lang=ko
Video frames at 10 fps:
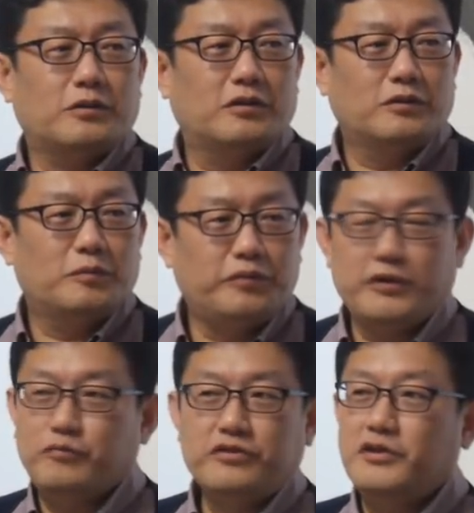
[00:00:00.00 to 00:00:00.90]
그것도
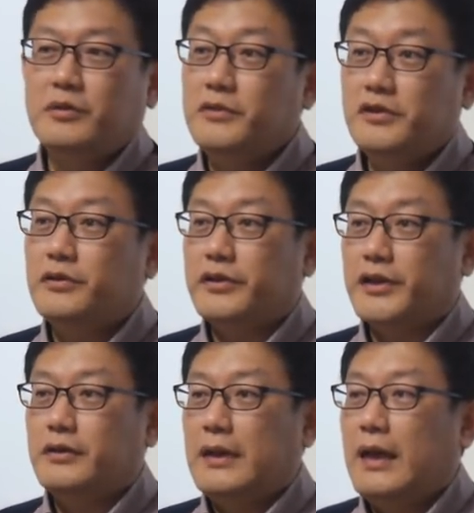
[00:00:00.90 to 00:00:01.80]
부질없는
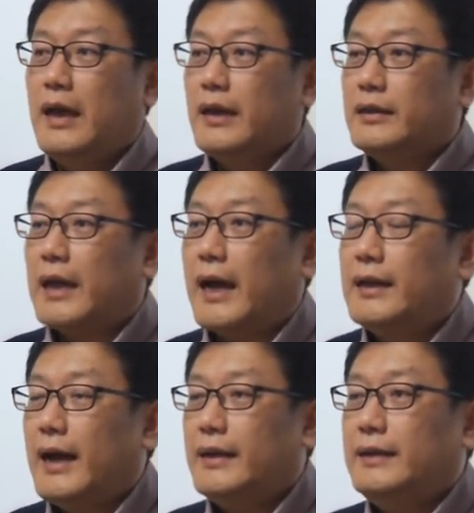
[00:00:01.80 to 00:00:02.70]
소리예요.
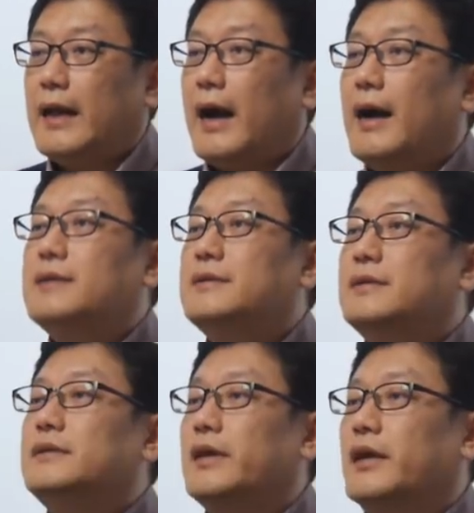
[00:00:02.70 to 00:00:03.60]
나날이
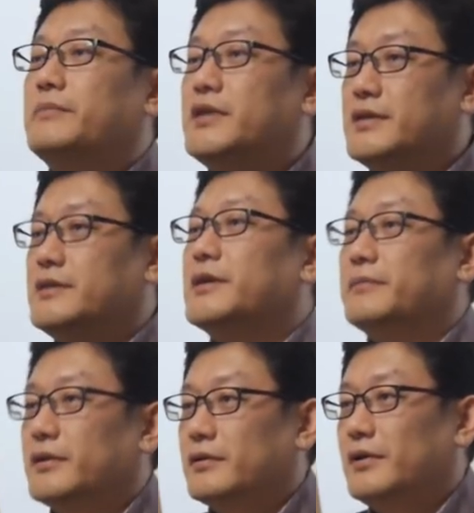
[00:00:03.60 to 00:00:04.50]
나아지는 사람이
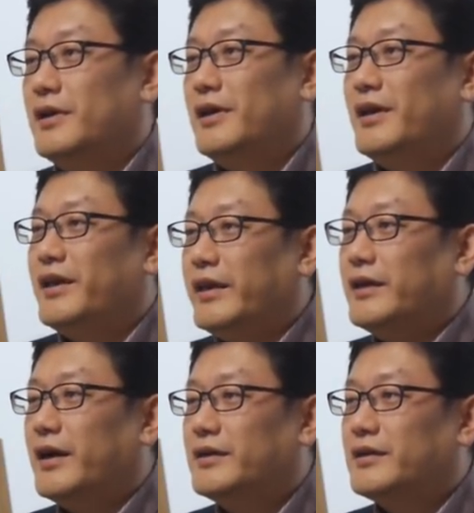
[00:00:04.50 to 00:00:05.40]
진짜입니다.
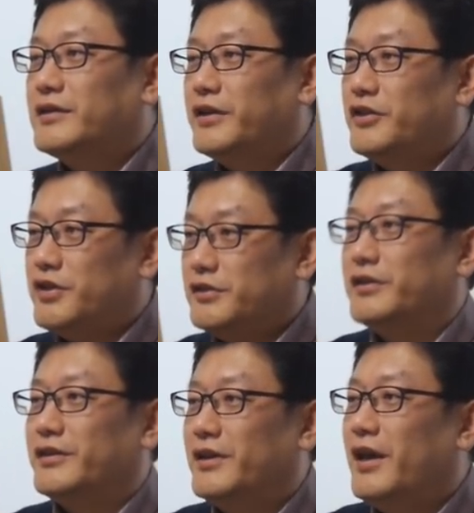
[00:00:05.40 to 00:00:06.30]
인간은 그게
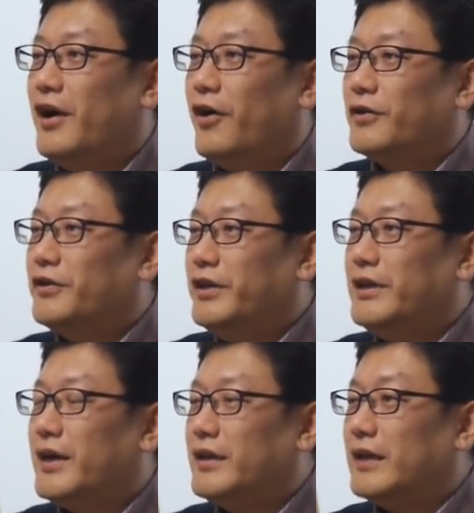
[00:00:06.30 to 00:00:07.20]
최선이에요. 어떤
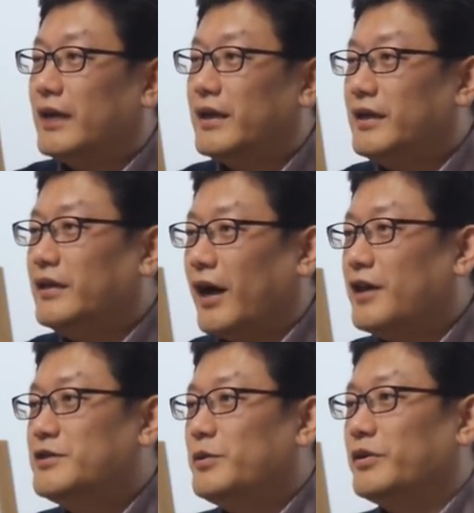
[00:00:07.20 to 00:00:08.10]
인간이 나날이
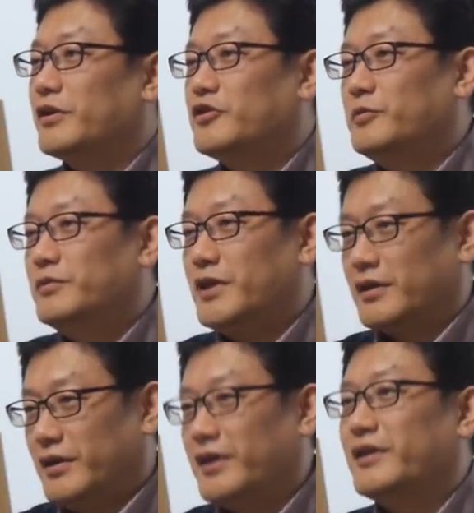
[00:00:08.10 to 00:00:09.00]
나아지고 있다. 그분
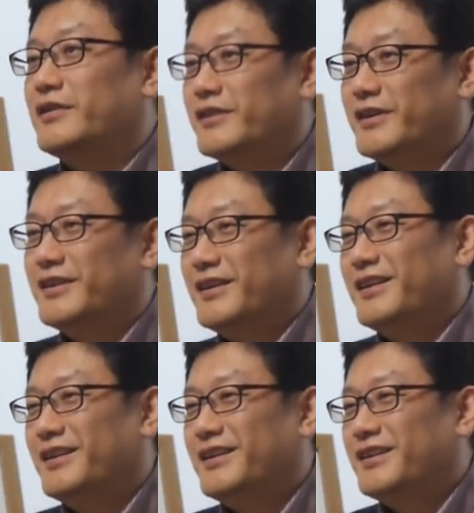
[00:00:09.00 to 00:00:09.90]
장난 아닌 거예요.
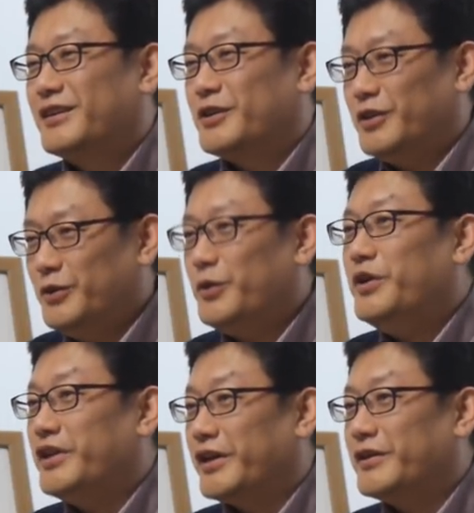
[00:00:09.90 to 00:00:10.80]
큰
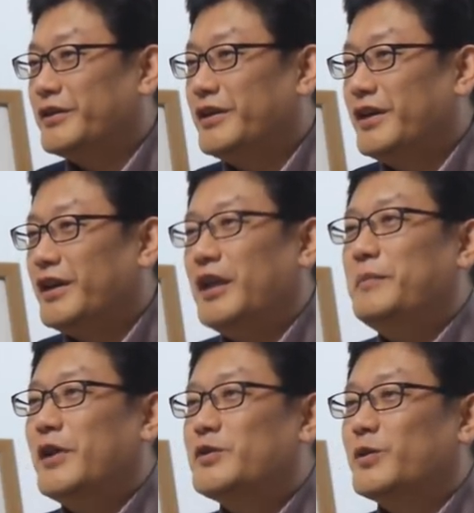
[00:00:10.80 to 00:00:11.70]
도인이에요.
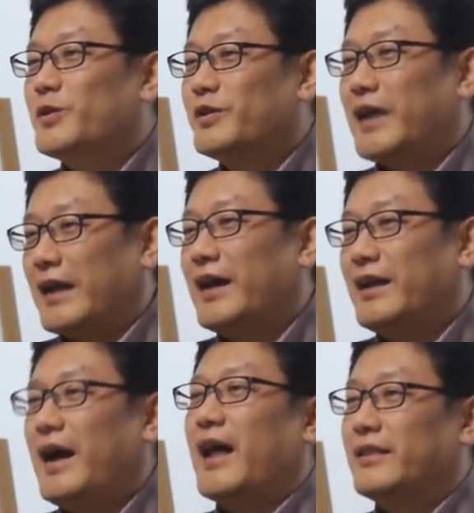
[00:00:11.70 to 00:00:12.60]
일반적으로는
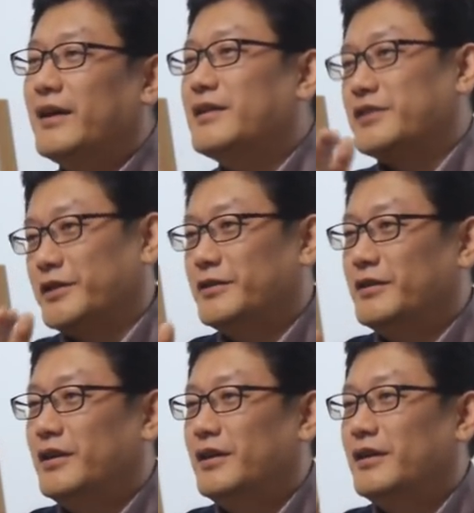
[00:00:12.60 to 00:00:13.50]
나날이 안 나아져요.
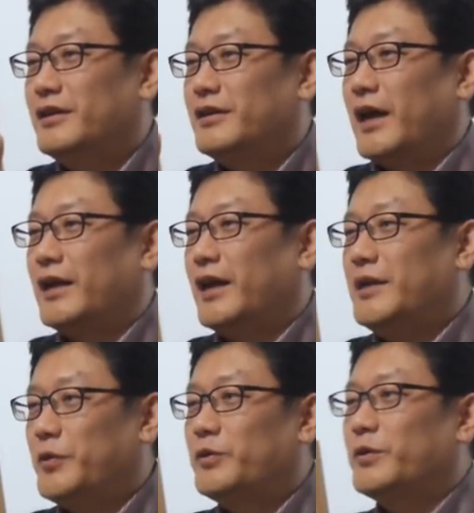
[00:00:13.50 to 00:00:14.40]

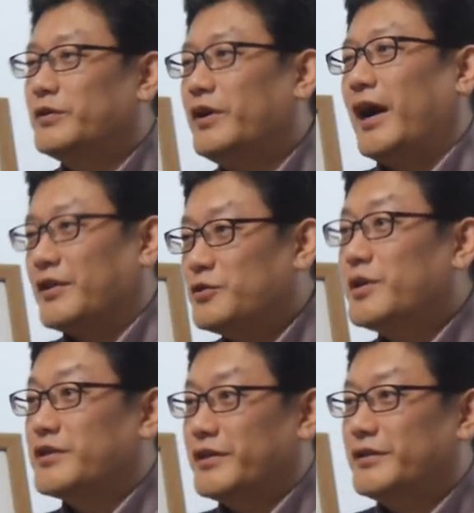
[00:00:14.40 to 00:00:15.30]
나날이 보통 더 안
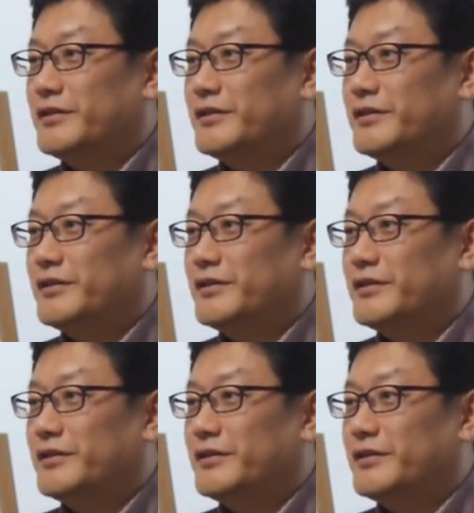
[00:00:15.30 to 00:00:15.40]
좋아져요.